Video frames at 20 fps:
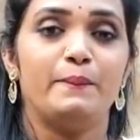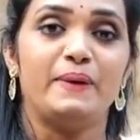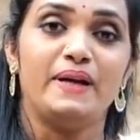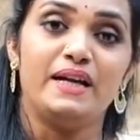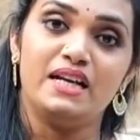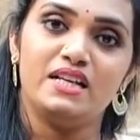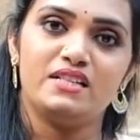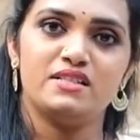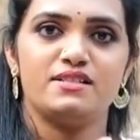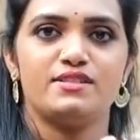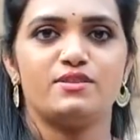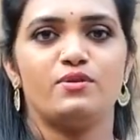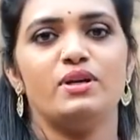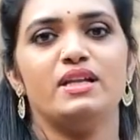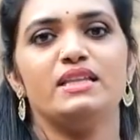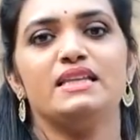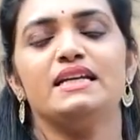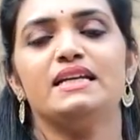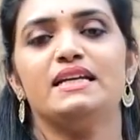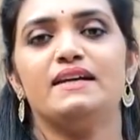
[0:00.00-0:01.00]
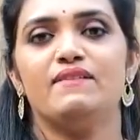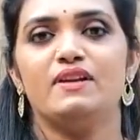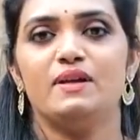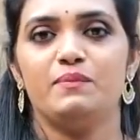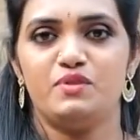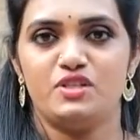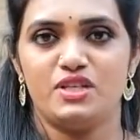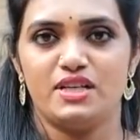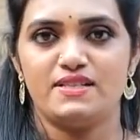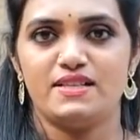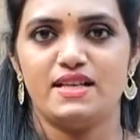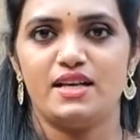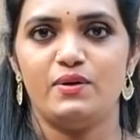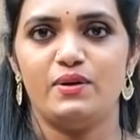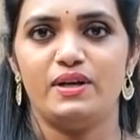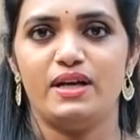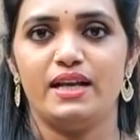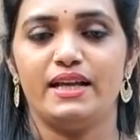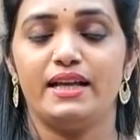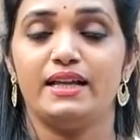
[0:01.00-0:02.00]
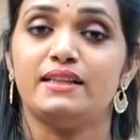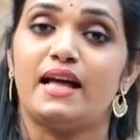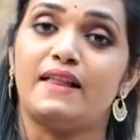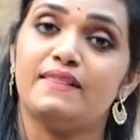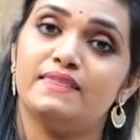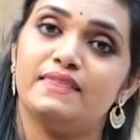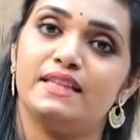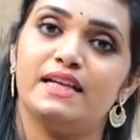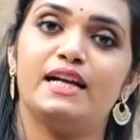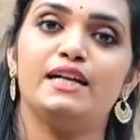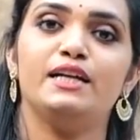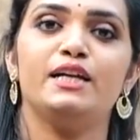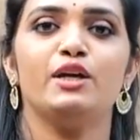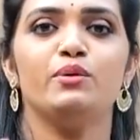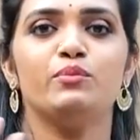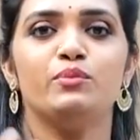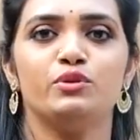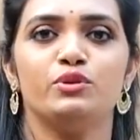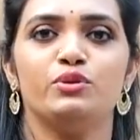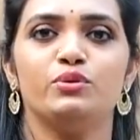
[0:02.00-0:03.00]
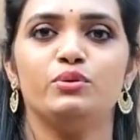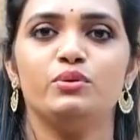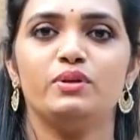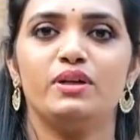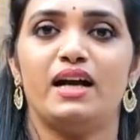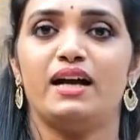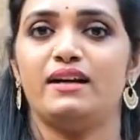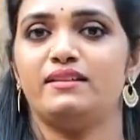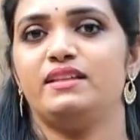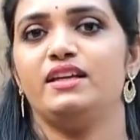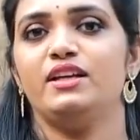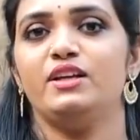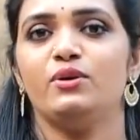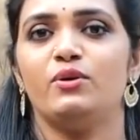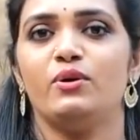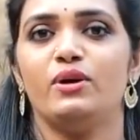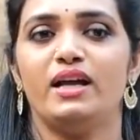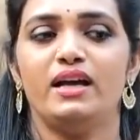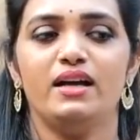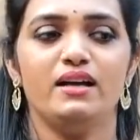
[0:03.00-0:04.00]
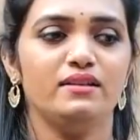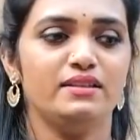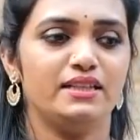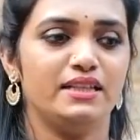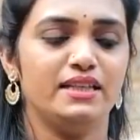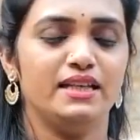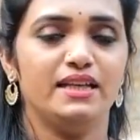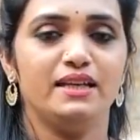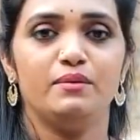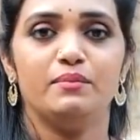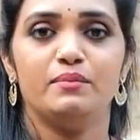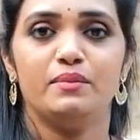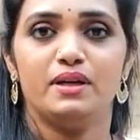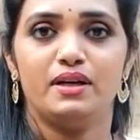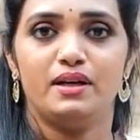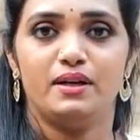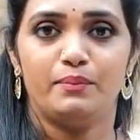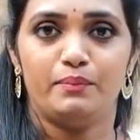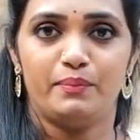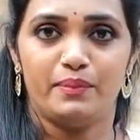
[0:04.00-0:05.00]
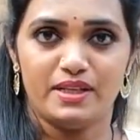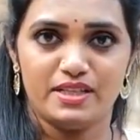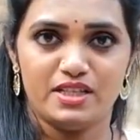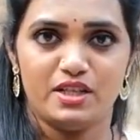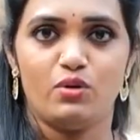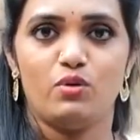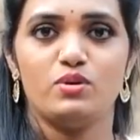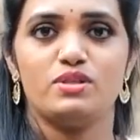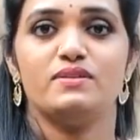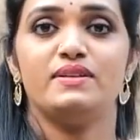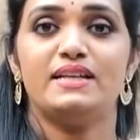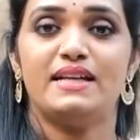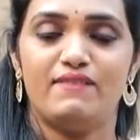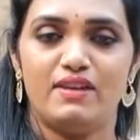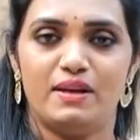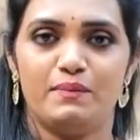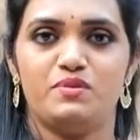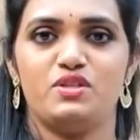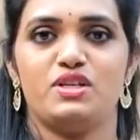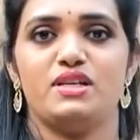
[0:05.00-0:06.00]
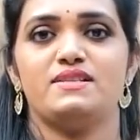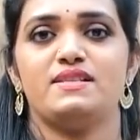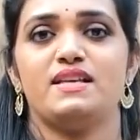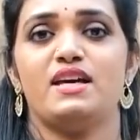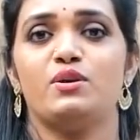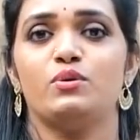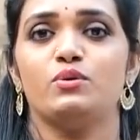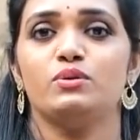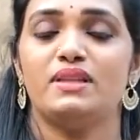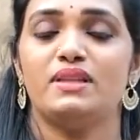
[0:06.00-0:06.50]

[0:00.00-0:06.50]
బ్రిటిషర్స్ కూడా దీన్ని డెవలప్ చేశారు అండి అలాగే అంతకంటే ముందు కాకతీయులు కూడా దీన్ని ప్రజల కోసం డెవలప్ చేశారు